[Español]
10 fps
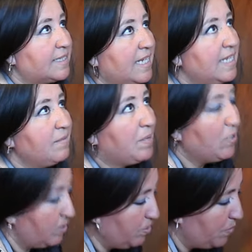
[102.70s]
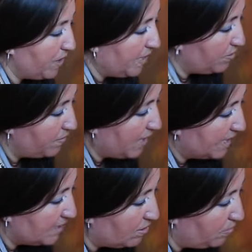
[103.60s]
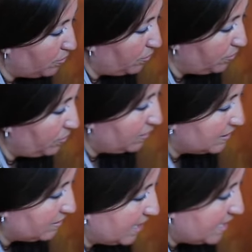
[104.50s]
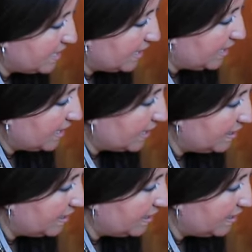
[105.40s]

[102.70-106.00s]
prácticamente para mí es como un torbellino artístico que